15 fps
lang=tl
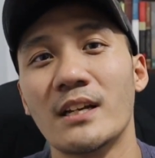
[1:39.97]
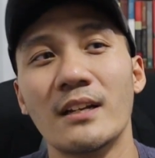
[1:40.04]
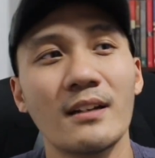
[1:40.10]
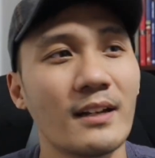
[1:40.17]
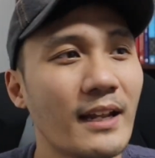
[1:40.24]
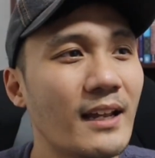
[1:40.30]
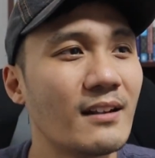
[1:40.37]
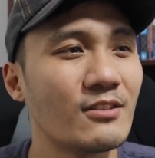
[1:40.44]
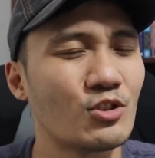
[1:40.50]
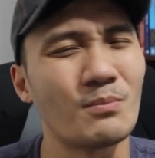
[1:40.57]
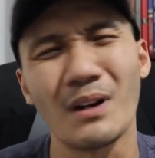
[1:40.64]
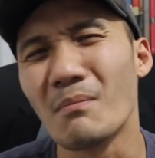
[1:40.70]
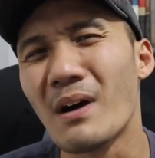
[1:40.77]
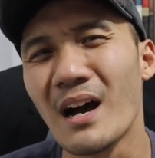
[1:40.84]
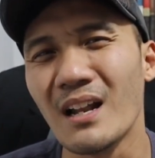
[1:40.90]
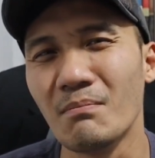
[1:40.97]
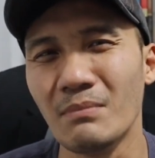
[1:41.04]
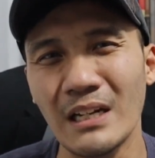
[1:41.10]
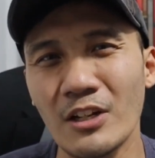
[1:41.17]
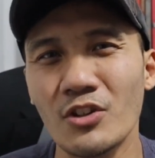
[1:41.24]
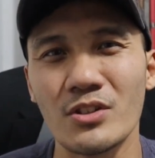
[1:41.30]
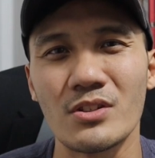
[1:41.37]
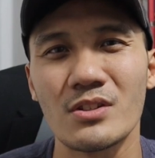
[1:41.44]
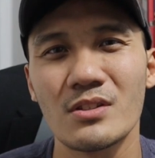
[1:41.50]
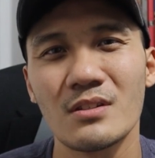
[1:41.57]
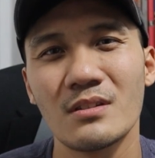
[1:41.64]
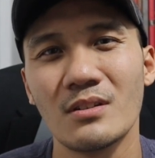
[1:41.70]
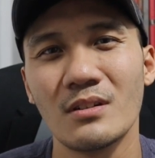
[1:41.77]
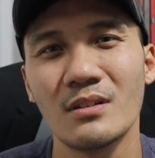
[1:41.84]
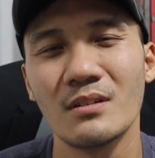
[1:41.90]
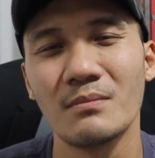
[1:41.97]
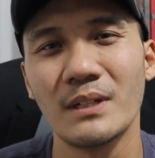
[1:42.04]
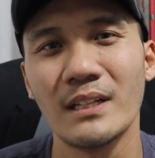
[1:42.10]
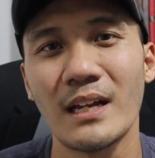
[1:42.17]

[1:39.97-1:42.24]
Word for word: dyan and sobrang mahal, millions, no?